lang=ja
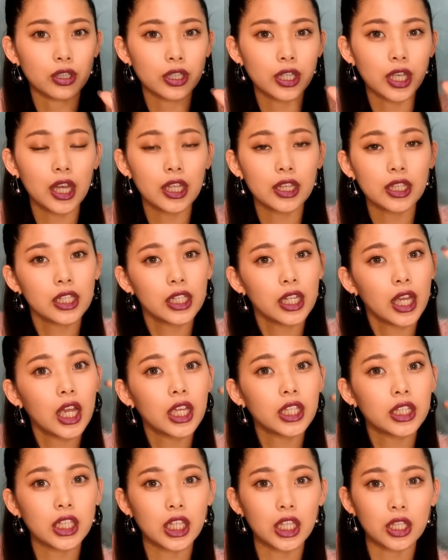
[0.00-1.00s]
毛穴に
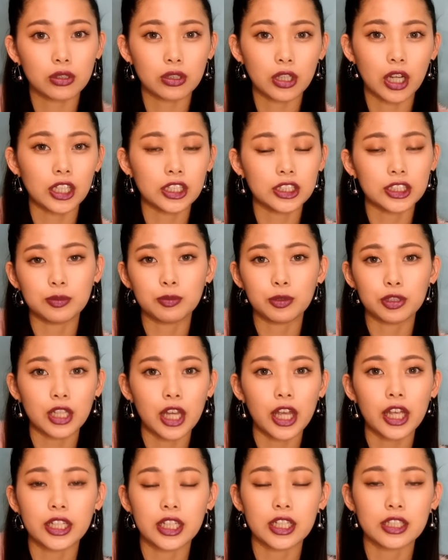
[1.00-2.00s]
入っていく感じも
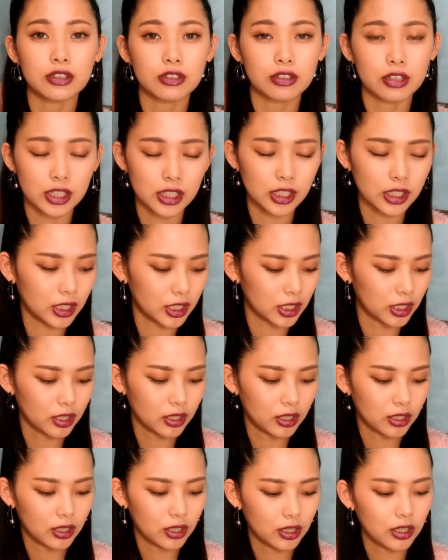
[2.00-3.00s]
ないですし
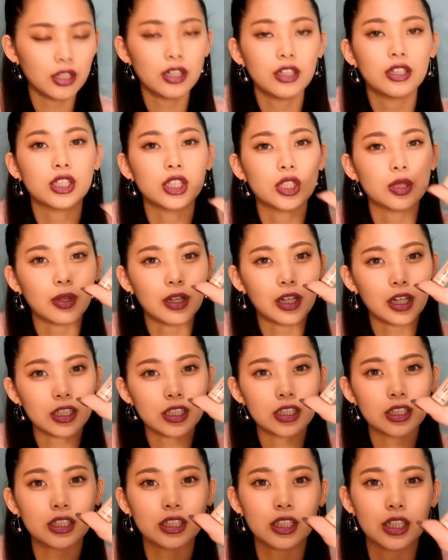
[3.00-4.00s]
素晴ら
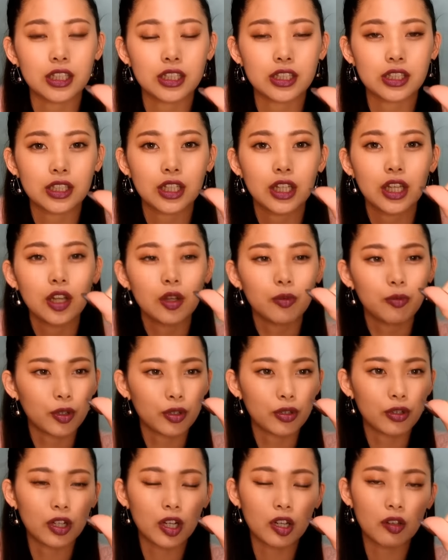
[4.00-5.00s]
しいですもう
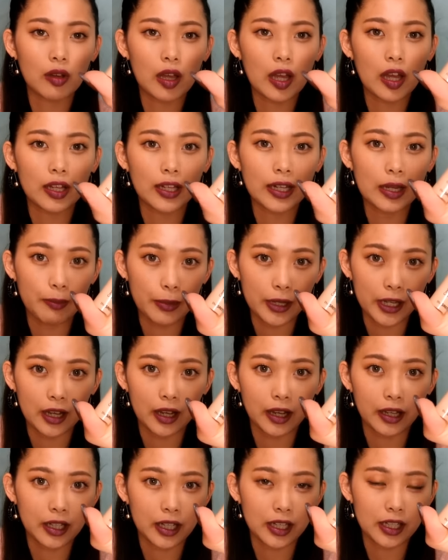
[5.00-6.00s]
これはリピ
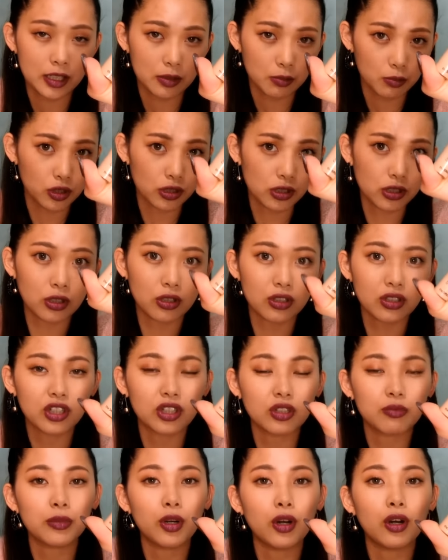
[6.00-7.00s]
買いですもうストック
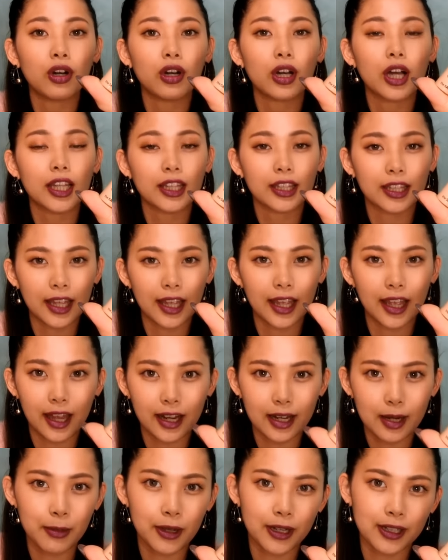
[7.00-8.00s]
も買ってあ
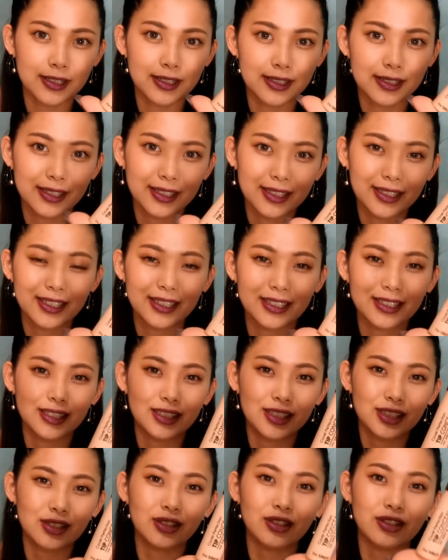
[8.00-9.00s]
ります
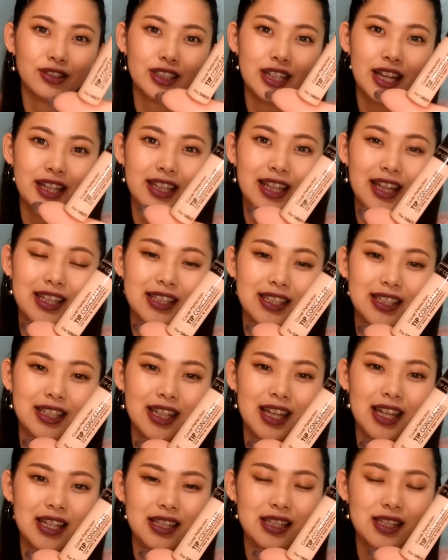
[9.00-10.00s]
そのぐらい大好きで
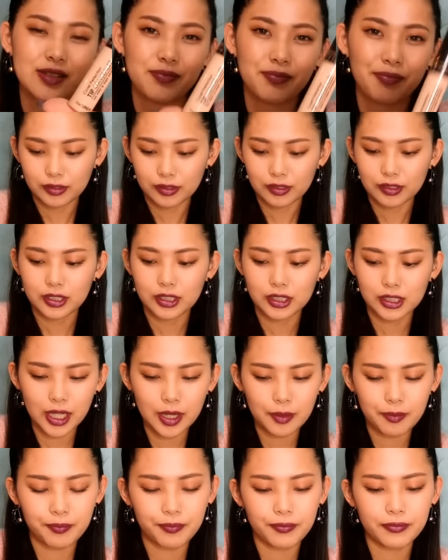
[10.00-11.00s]
す
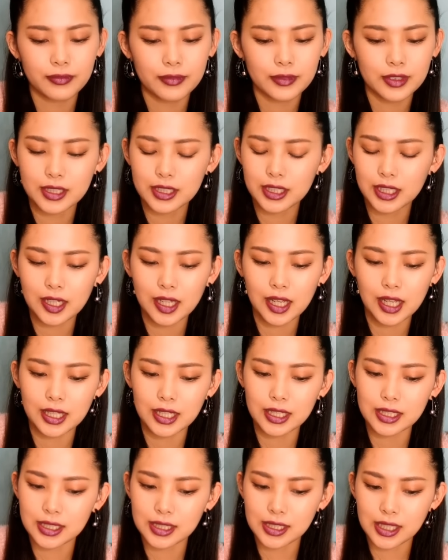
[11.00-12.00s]
次次がで
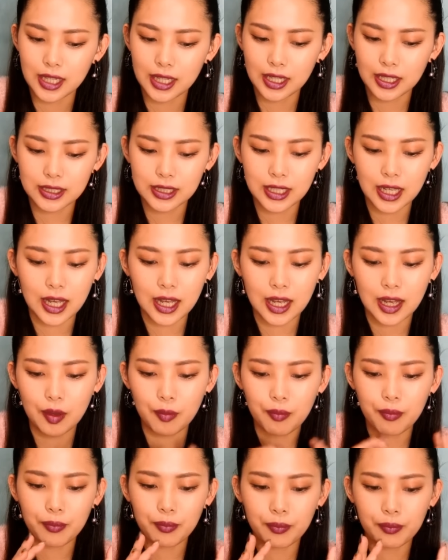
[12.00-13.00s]
すねじゃあ
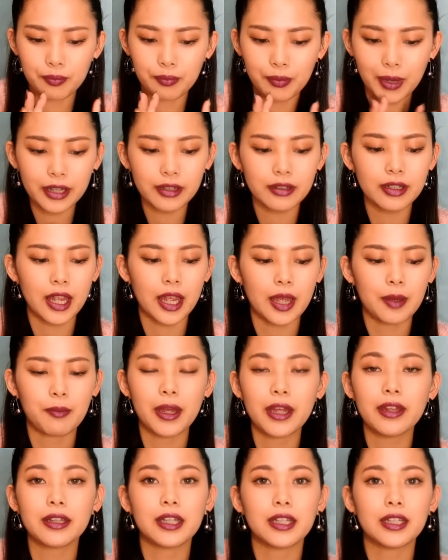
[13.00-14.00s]
眉毛
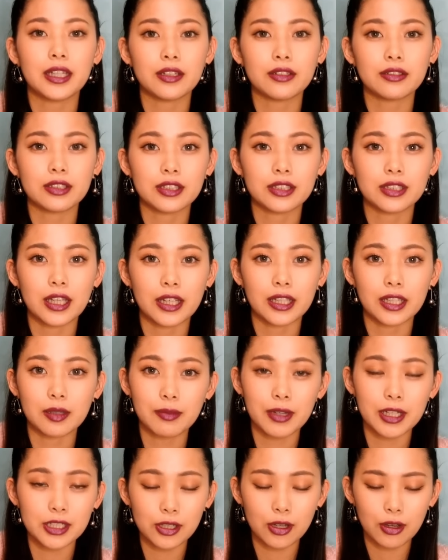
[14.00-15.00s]
眉毛に移っていきま
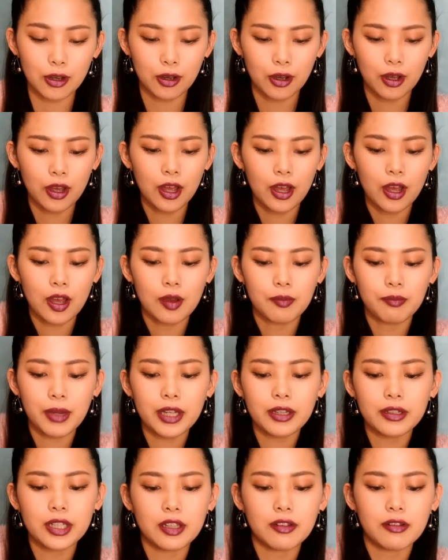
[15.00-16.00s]
しょう
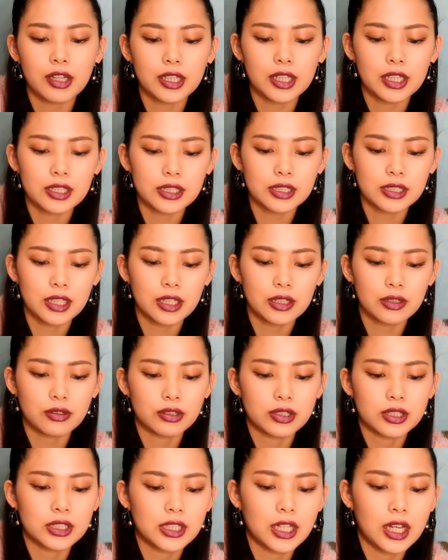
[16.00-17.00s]
眉毛はですねこ
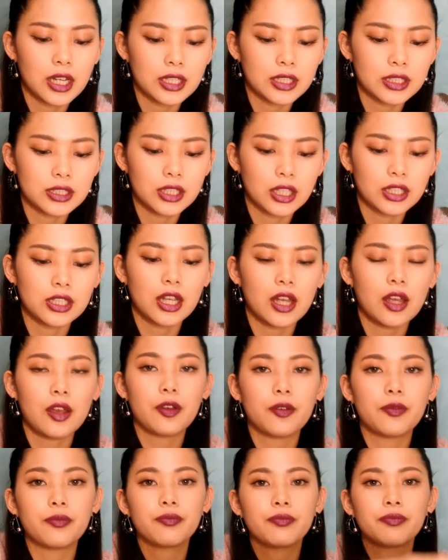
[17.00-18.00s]
ちらじゃじゃ
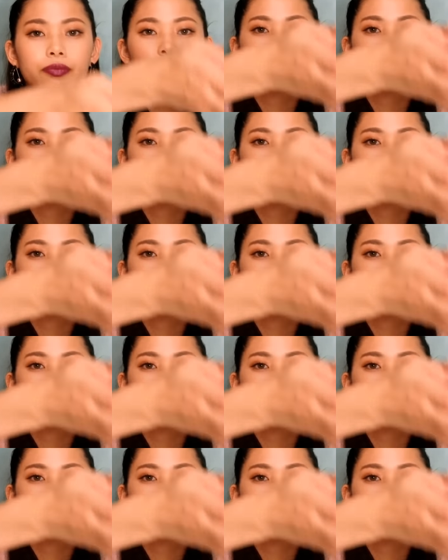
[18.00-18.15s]
ん